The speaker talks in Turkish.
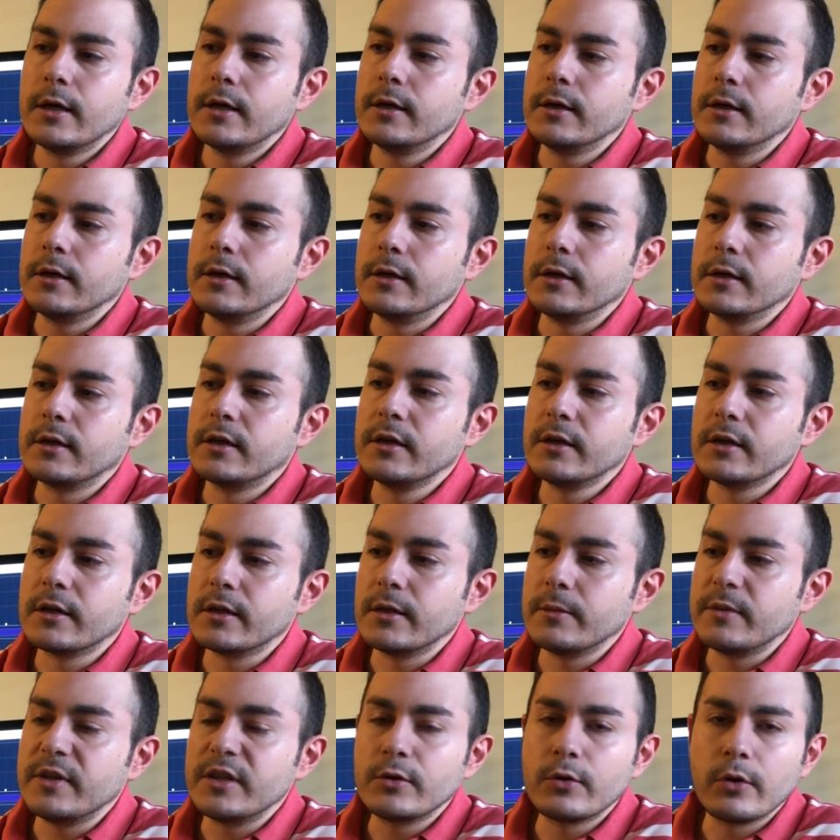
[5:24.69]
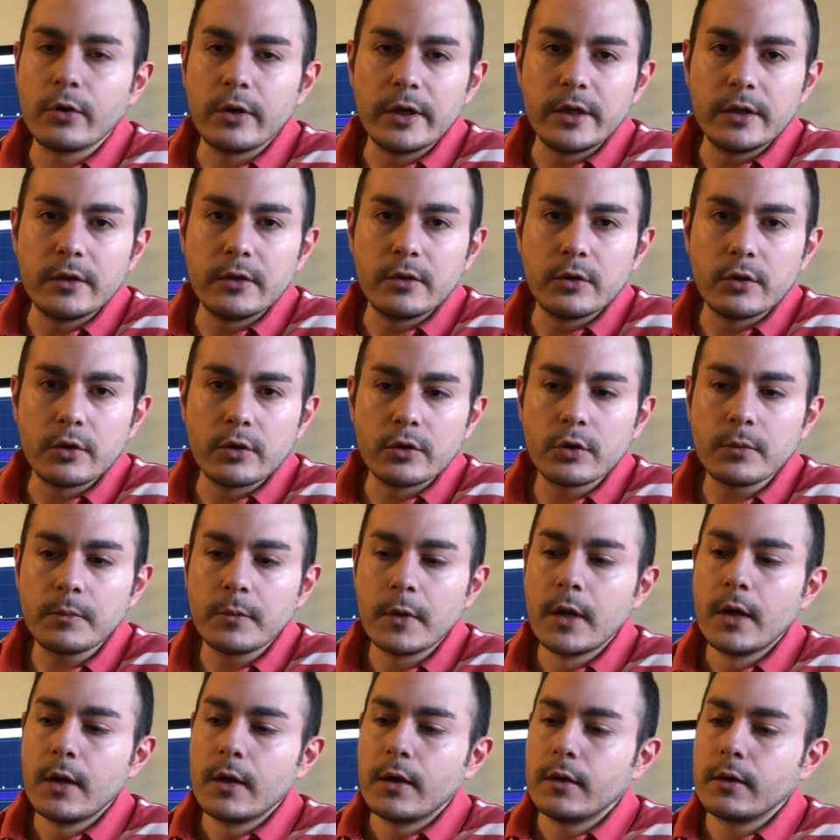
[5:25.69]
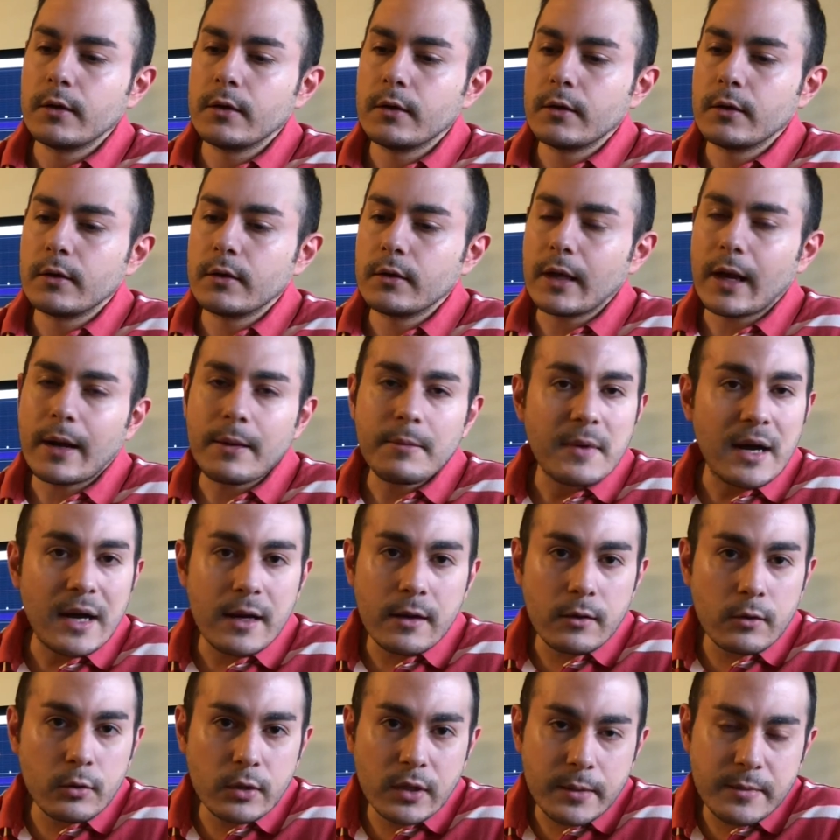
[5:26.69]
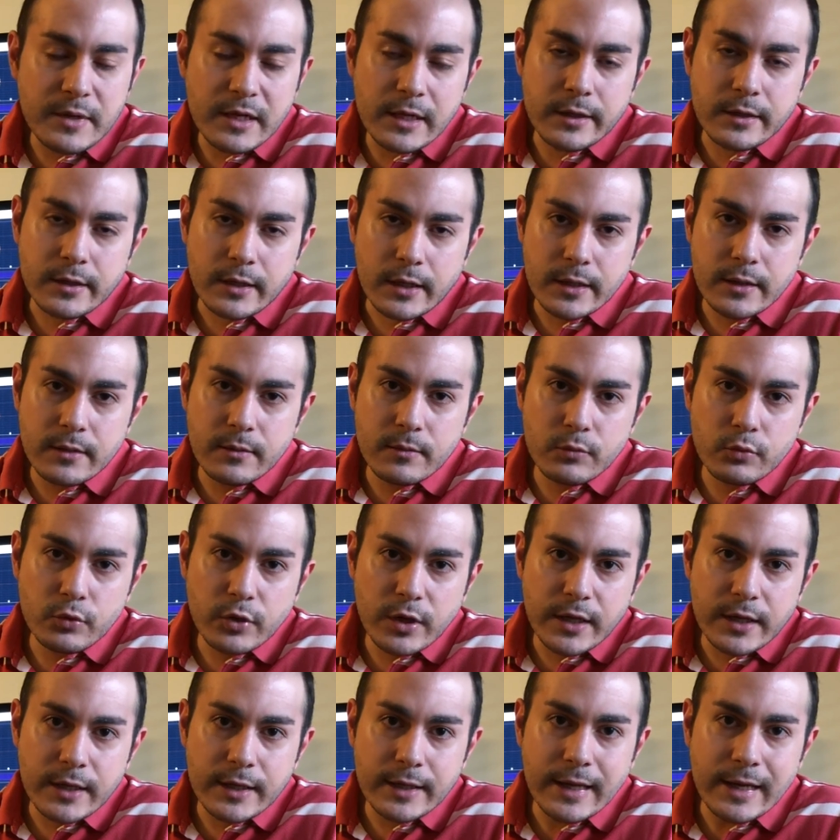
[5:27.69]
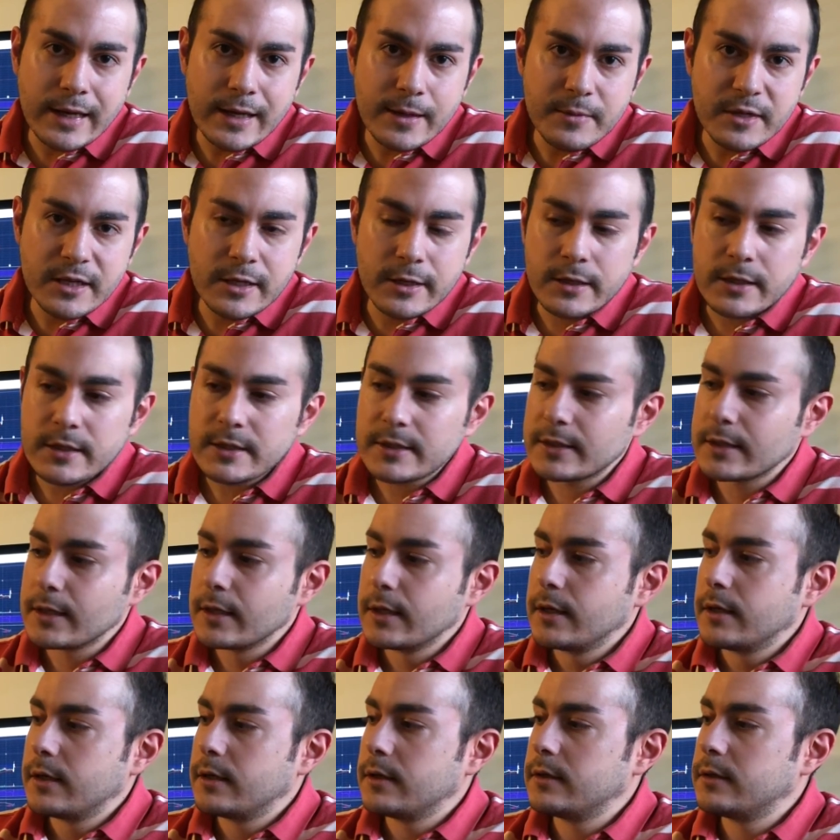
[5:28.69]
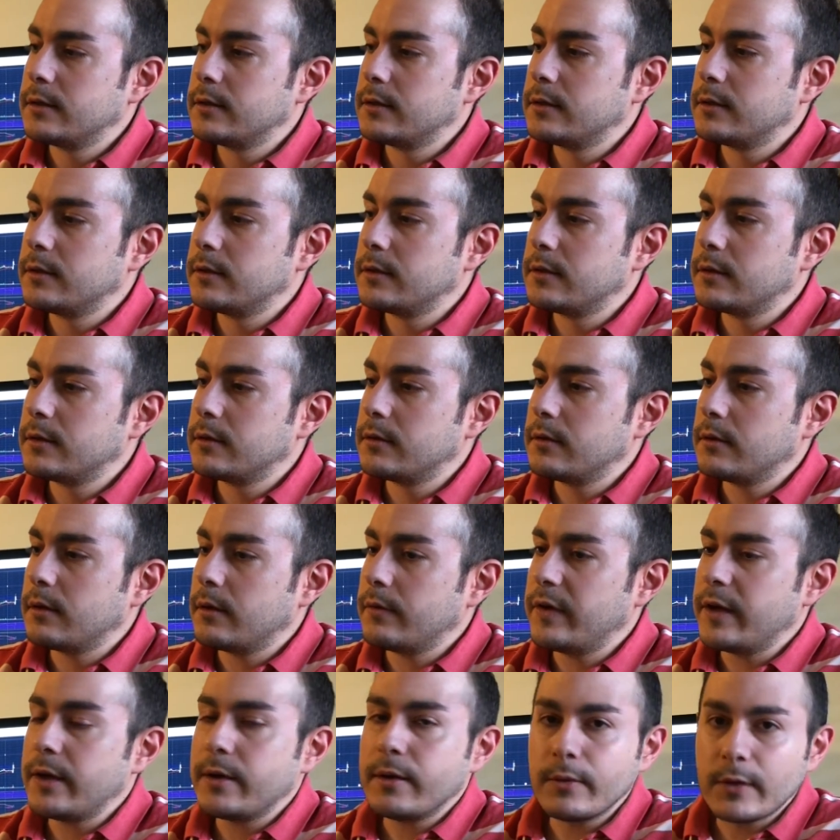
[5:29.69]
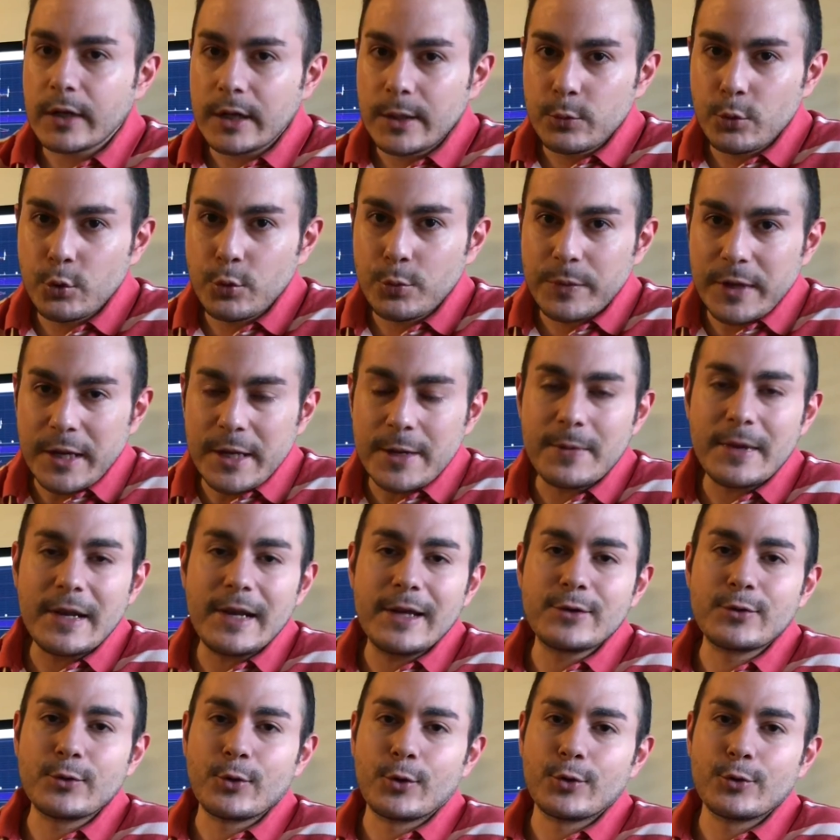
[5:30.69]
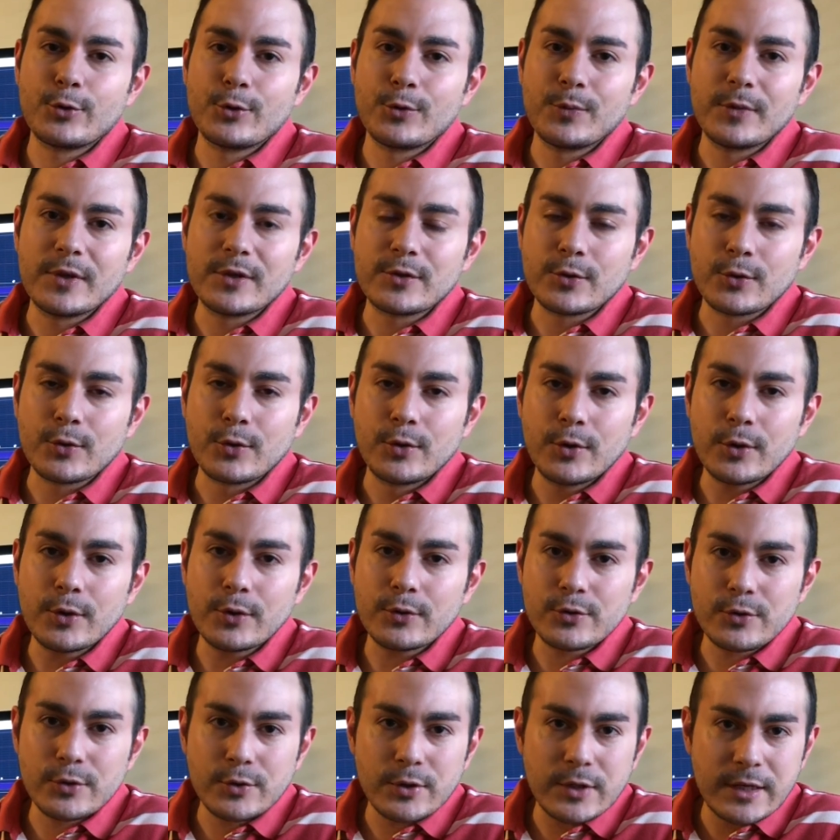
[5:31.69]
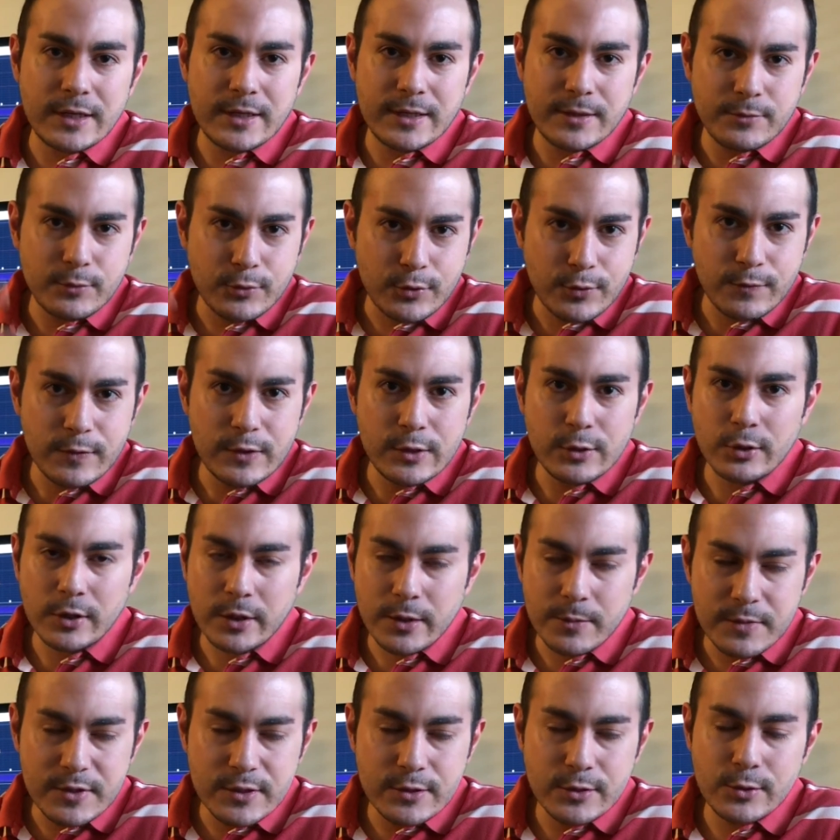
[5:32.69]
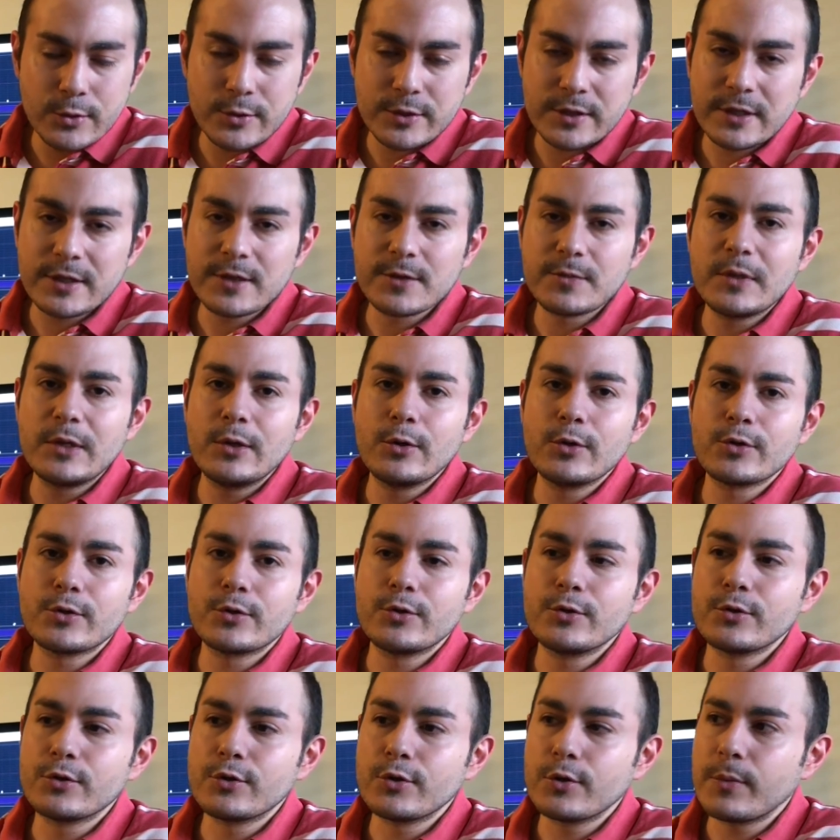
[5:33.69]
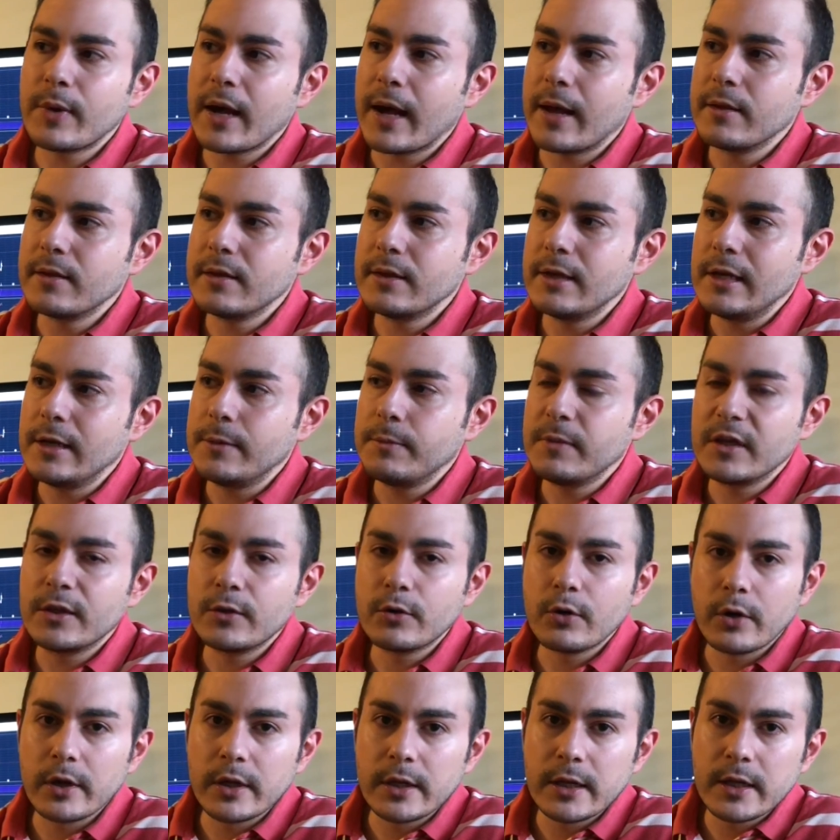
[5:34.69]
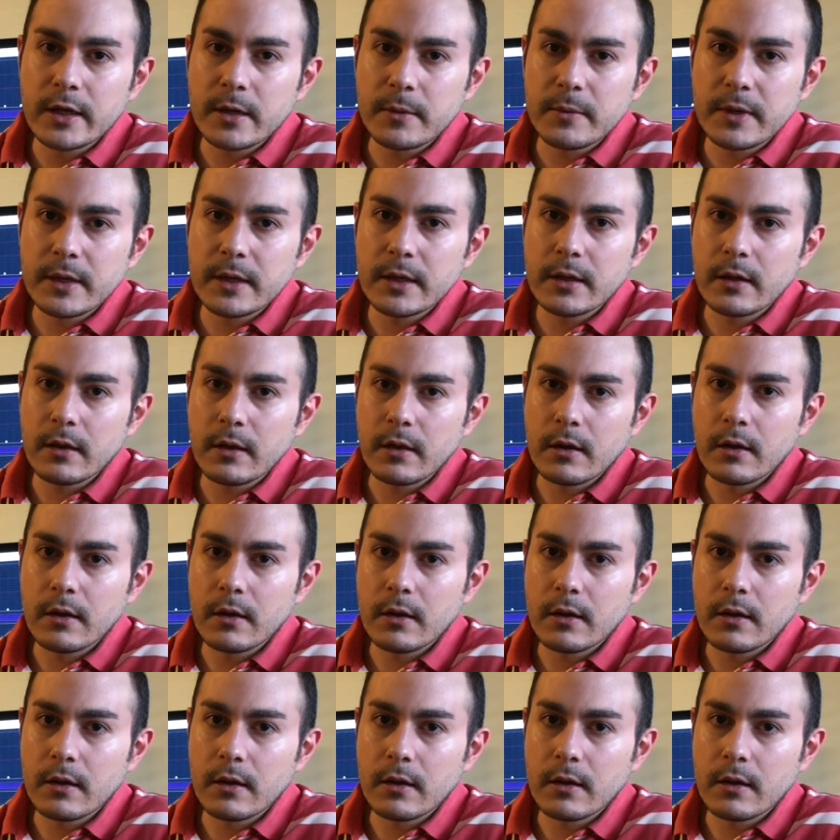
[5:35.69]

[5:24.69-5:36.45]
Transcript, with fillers: e, kırdı Bitcoin diyordum. E, ama olabilir hani buraya gelebiliriz. Ee, ve hani bu beni bile zor durumda sokuyor. Çünkü hani bütün videolarımı izliyorsanız biliyorsunuzdur. Ben ilk bitcoinlerimi e,